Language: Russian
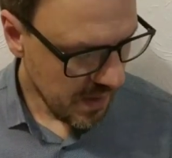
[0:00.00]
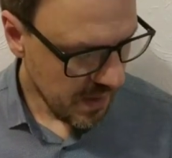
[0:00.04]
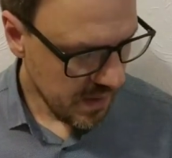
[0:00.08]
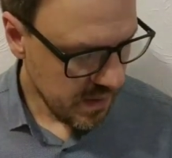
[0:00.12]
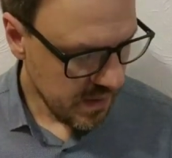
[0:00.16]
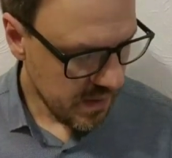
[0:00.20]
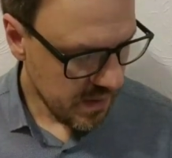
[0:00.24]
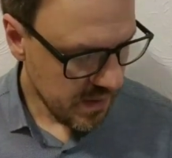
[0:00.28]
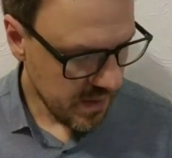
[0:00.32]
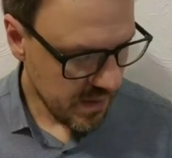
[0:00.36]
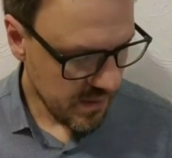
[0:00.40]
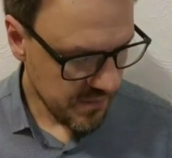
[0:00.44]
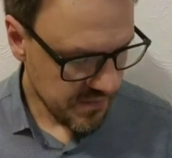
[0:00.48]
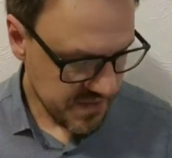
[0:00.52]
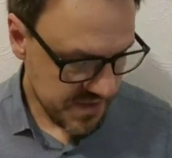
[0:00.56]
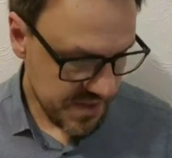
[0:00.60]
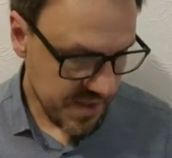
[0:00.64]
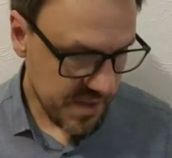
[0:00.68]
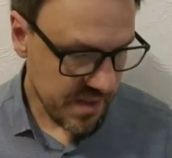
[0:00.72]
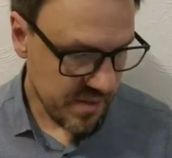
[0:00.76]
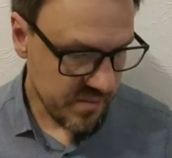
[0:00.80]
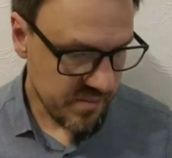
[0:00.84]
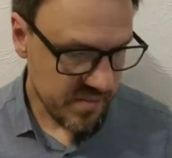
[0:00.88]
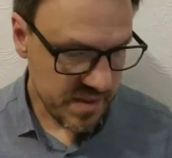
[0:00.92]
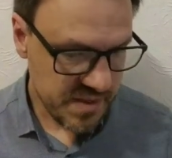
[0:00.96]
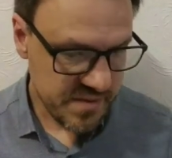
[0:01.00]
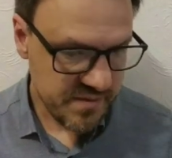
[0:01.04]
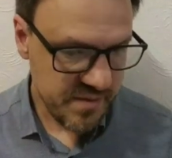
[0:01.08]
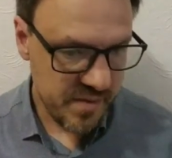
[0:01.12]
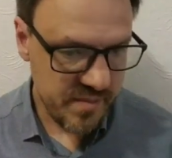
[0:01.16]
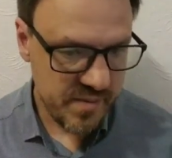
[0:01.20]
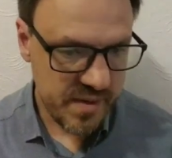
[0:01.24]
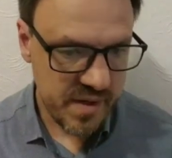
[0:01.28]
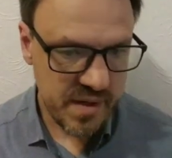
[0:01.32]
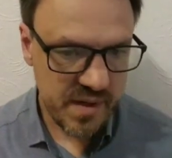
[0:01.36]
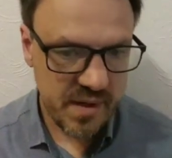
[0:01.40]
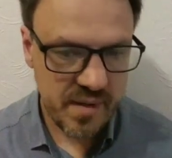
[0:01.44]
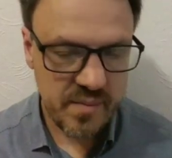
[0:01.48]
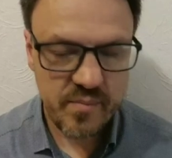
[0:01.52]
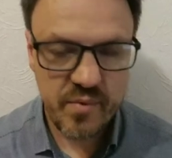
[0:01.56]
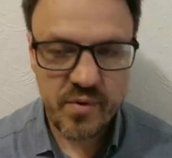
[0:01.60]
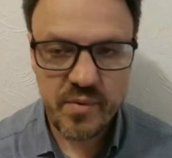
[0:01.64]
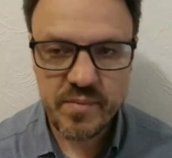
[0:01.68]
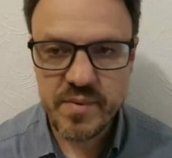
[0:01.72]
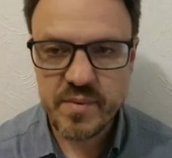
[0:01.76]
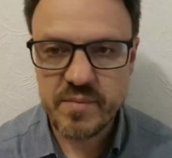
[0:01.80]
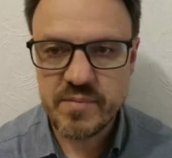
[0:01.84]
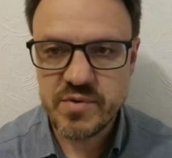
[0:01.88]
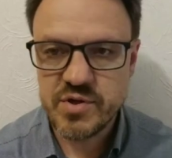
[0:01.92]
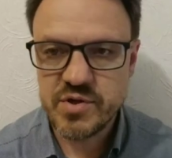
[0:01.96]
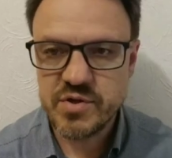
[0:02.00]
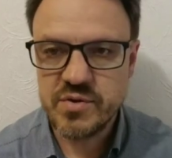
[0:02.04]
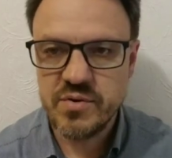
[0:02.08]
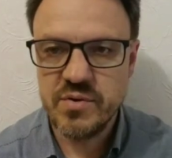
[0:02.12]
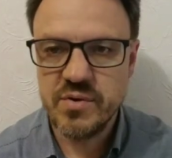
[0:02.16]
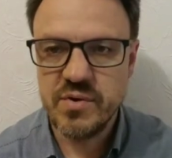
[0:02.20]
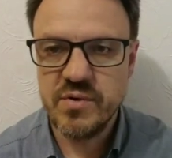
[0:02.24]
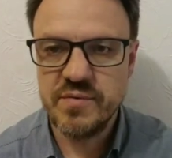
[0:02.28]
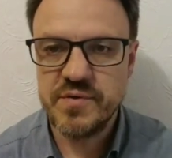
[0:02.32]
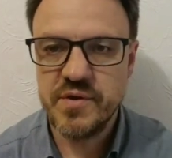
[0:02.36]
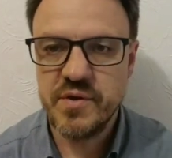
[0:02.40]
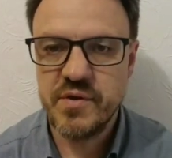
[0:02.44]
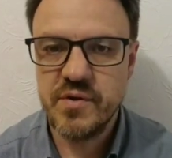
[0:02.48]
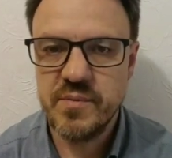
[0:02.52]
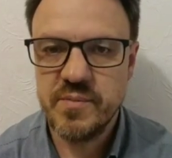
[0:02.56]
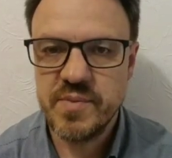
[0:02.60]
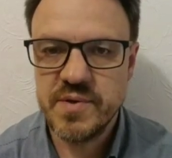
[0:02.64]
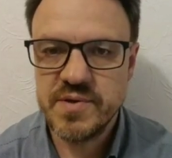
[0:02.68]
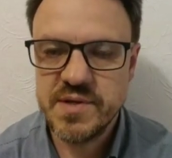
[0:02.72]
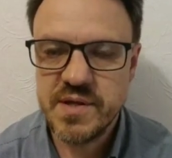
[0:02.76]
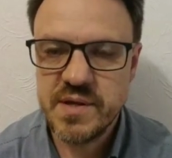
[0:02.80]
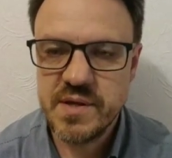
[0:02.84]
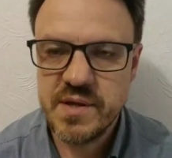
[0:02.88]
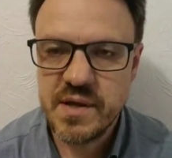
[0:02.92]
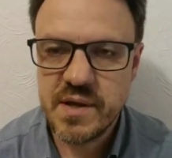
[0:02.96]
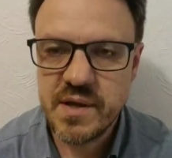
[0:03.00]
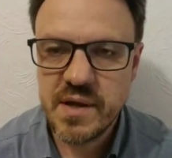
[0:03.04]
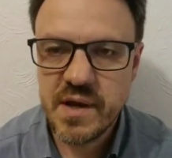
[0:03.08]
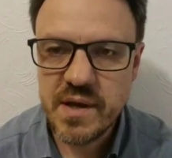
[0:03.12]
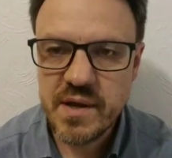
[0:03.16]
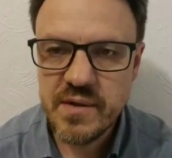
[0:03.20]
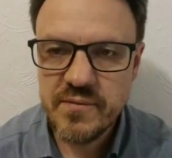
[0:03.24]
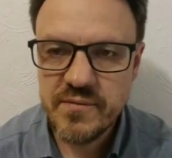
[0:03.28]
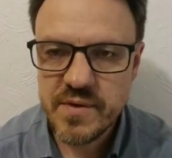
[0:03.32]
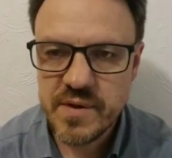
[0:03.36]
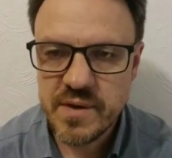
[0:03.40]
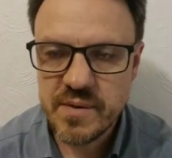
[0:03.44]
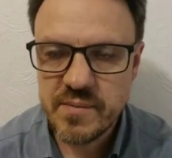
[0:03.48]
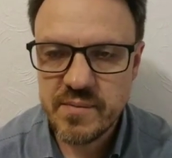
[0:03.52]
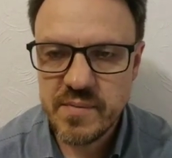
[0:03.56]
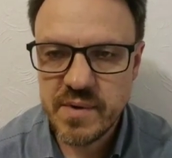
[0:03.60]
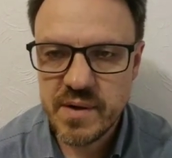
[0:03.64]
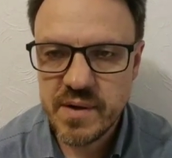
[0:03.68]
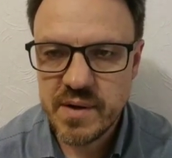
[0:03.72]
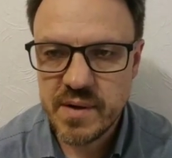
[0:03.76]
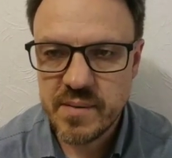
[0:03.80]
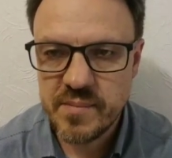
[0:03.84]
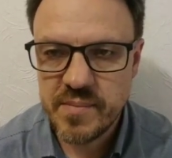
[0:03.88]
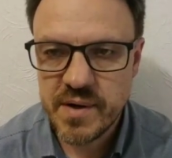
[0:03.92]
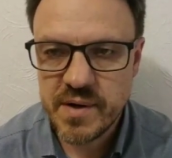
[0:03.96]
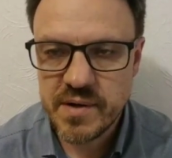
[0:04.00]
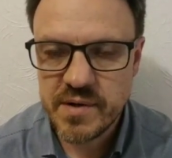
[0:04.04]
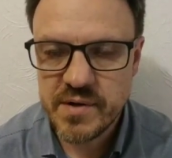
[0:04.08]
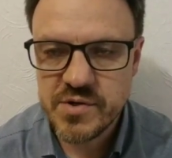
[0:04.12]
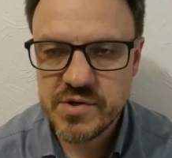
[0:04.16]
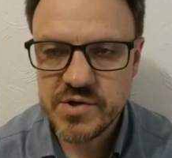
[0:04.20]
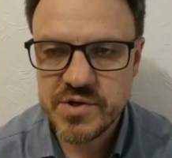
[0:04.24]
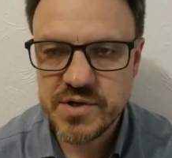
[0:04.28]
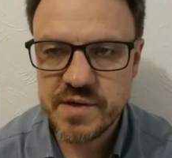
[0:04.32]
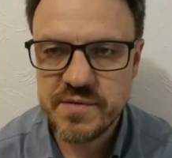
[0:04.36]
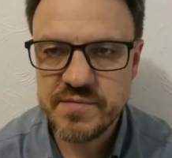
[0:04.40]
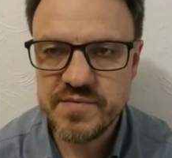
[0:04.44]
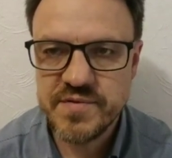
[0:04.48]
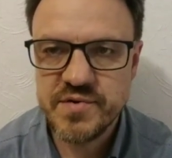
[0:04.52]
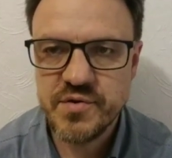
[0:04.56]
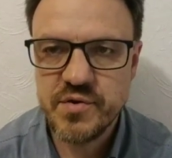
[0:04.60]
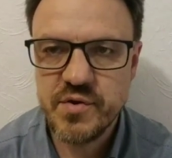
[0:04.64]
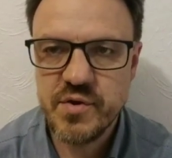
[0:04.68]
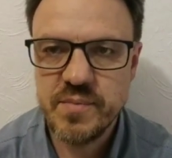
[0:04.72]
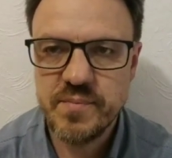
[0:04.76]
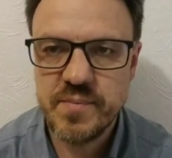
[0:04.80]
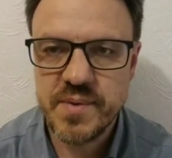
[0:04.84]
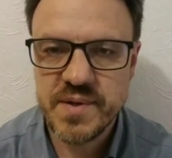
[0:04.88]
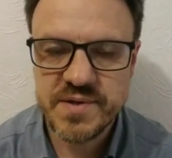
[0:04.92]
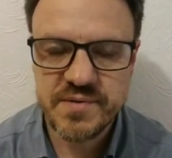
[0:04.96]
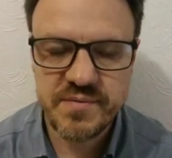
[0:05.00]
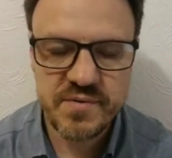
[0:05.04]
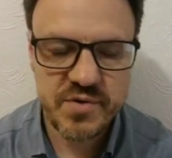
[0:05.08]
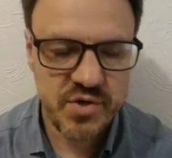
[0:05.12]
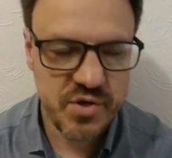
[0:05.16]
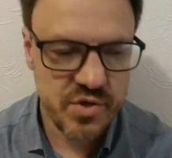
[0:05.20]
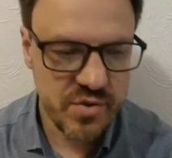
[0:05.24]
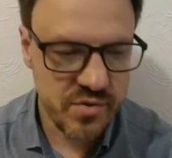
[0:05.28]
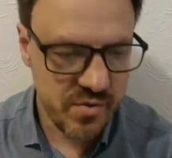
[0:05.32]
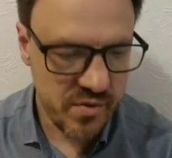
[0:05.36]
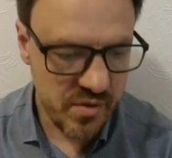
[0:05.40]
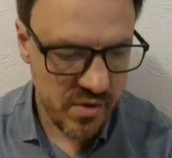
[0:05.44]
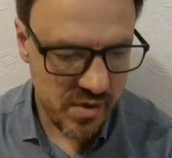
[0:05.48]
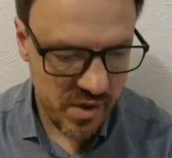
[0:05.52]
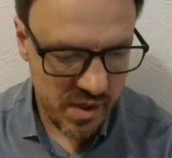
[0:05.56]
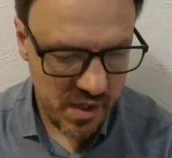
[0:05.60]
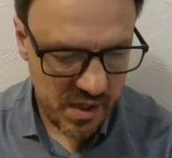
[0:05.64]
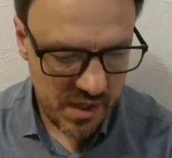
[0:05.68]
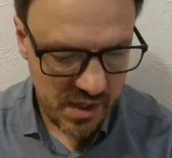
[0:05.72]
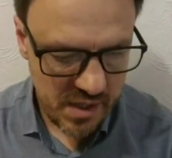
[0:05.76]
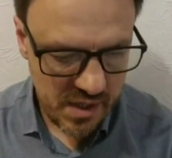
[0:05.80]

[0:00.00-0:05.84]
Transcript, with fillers: И в целом мы с вами помним, что второе послание к Коринфянам практически все посвящено